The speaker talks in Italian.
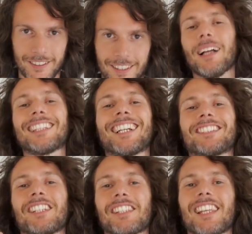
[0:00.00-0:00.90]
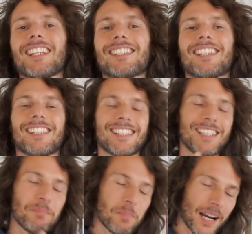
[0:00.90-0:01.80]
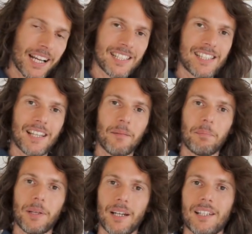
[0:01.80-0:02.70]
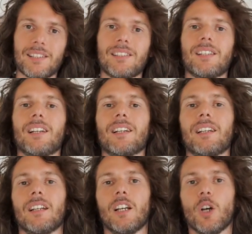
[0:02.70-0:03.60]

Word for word: Matrix stessa si presta per essere